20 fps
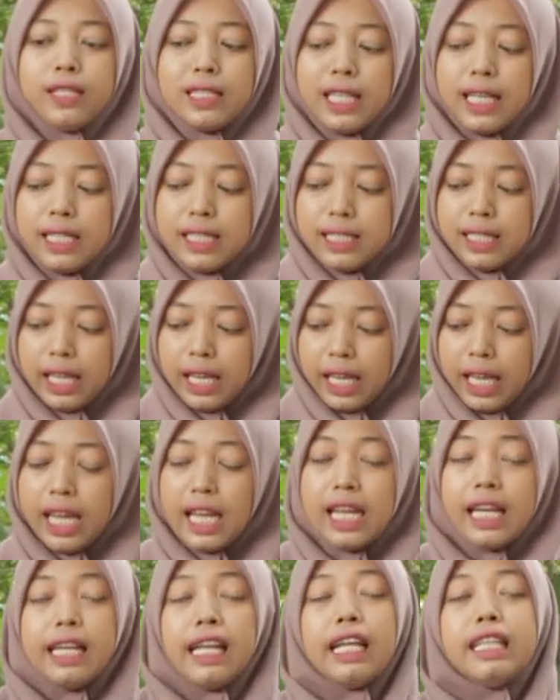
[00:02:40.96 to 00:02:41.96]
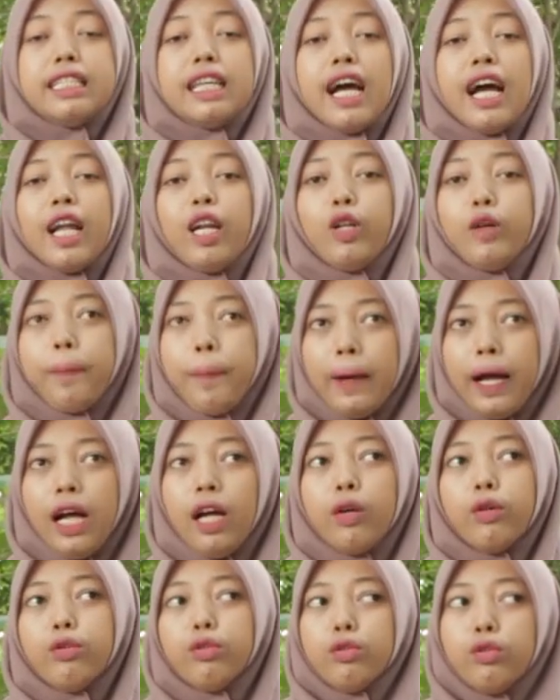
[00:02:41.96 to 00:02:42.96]
cc dan jangan
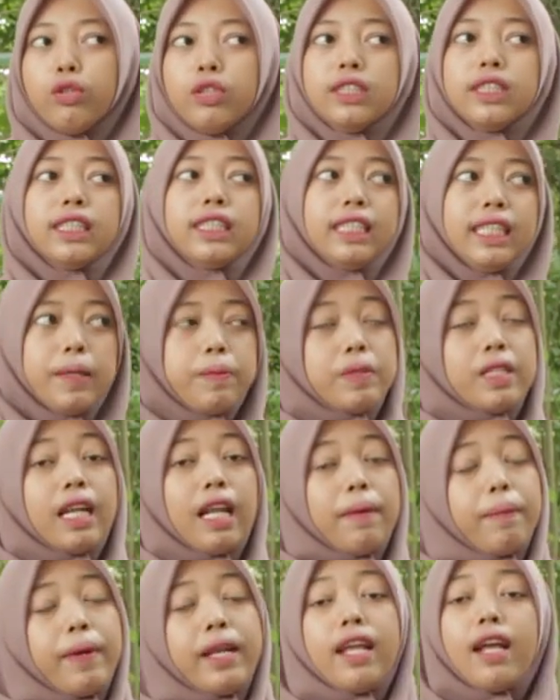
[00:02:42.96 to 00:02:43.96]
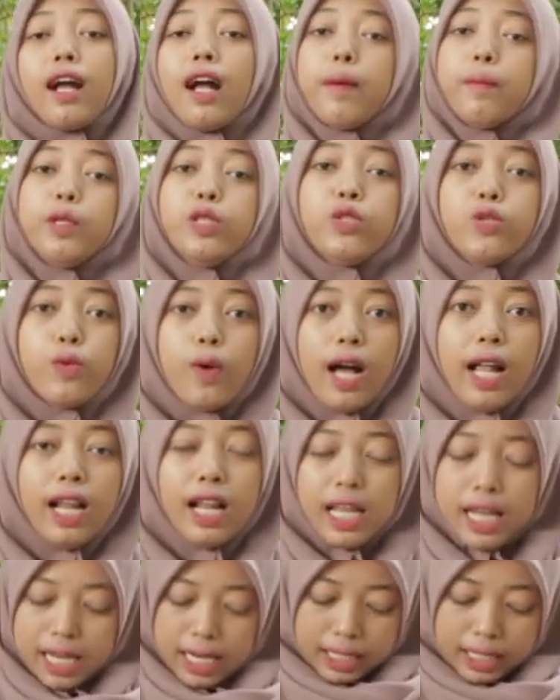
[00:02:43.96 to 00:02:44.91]
lupa untuk setiap senapan yang kami jual